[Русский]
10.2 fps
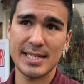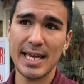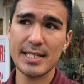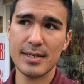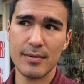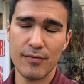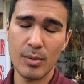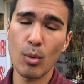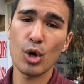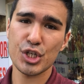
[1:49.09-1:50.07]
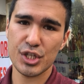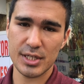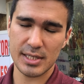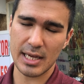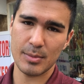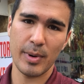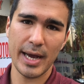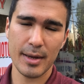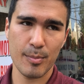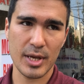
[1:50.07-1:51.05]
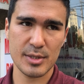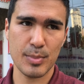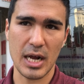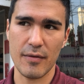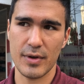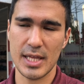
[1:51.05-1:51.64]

Здесь вы можете снять байк без прав.